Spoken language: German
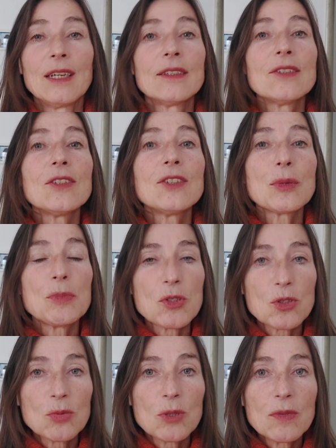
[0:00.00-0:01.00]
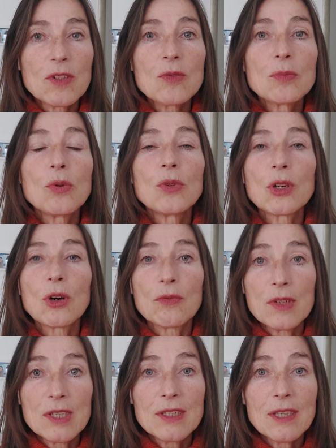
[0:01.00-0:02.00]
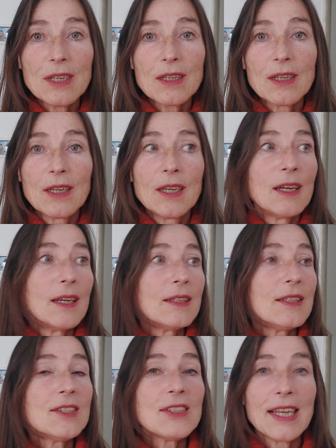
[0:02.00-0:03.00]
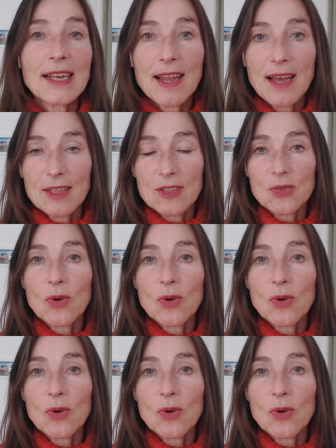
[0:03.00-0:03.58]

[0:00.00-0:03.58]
Das ist ja bis zum gewissen Punkt auch wichtig, diesen Elan